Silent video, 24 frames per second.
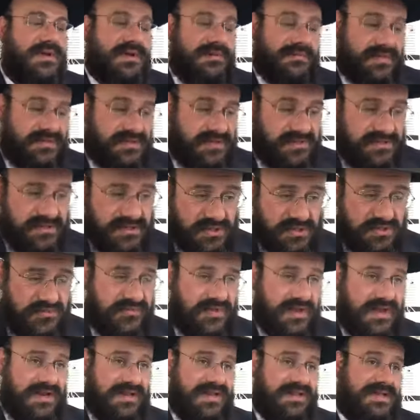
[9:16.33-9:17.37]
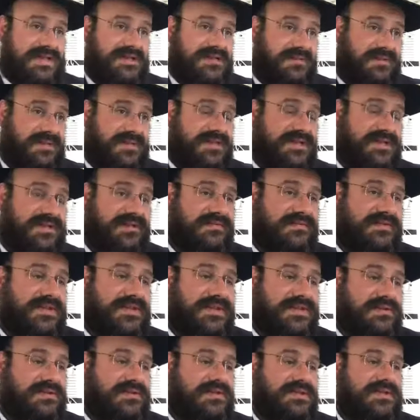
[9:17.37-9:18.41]
Parce que si tu veux aller d'après cette avis qui
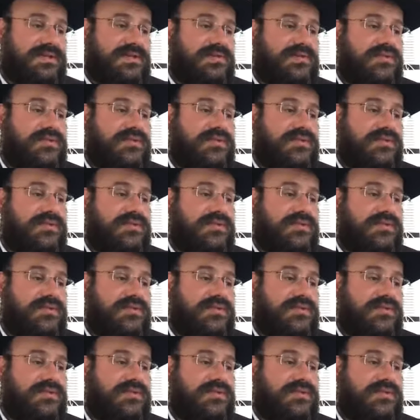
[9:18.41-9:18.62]
te dit,